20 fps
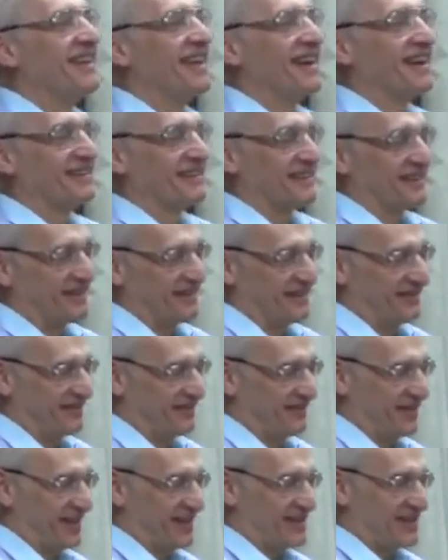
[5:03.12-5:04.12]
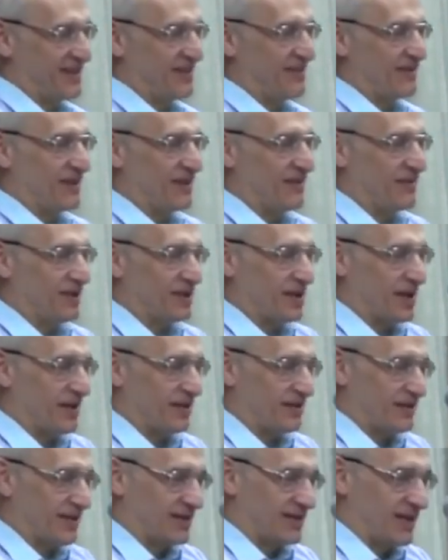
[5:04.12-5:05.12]
Я такой, прости меня,
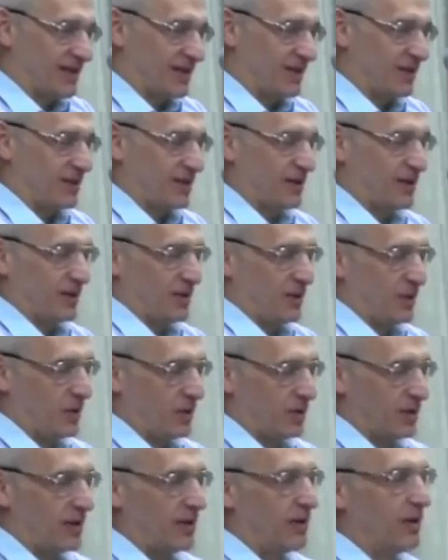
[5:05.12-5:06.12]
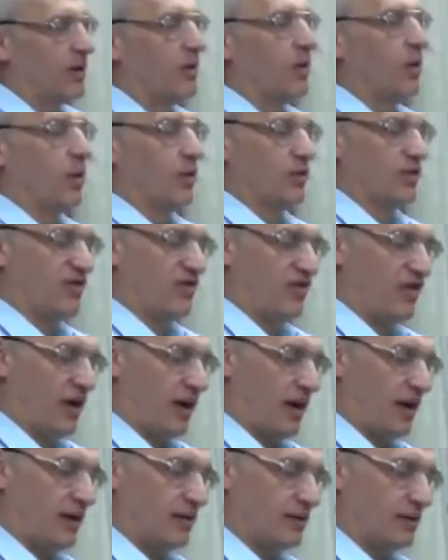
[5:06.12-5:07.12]
пожалуйста, за то-то, то-то,
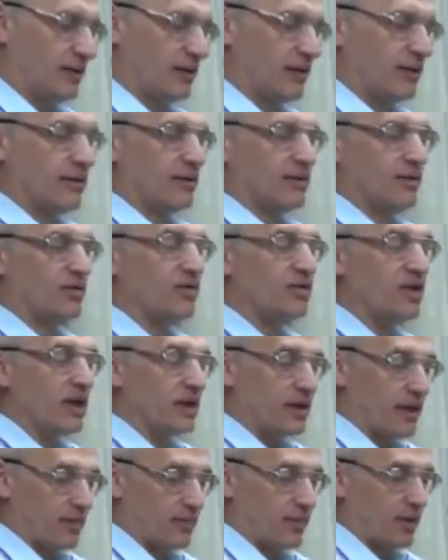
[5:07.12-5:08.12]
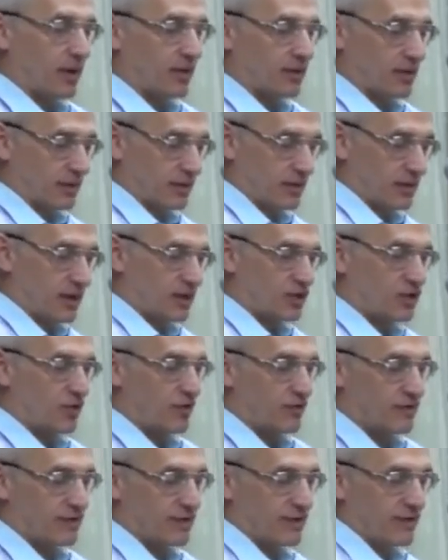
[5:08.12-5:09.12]
два. Ну, я там как-то
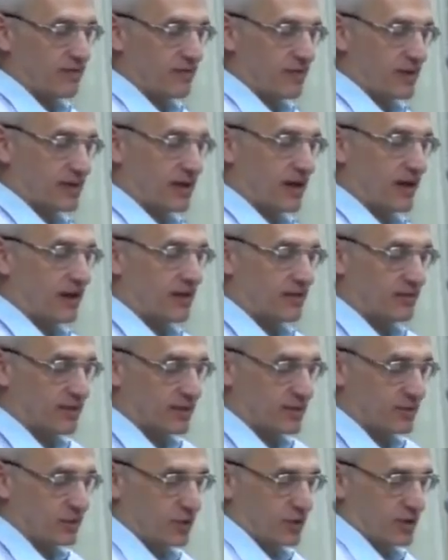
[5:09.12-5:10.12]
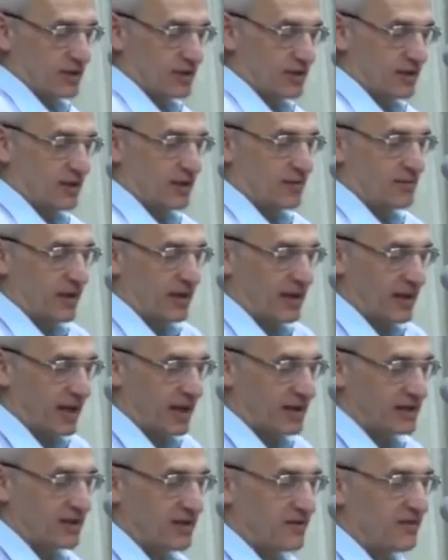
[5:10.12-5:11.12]
нашел всех в мозгах, возможно, сделать пять
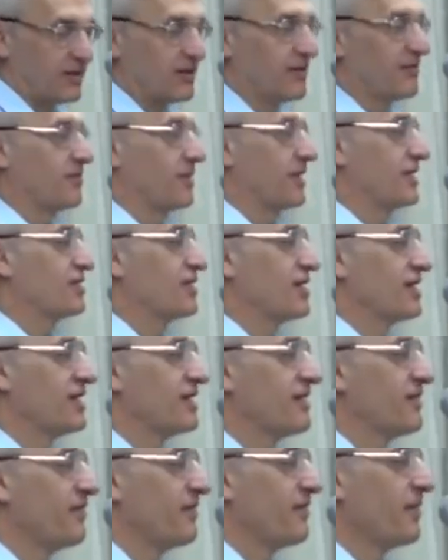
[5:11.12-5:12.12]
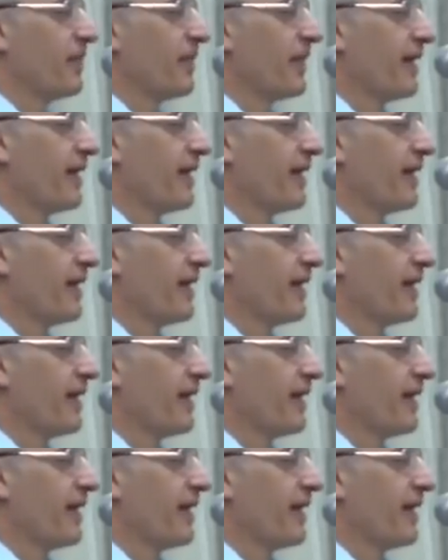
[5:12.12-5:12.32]
разных видов прощения.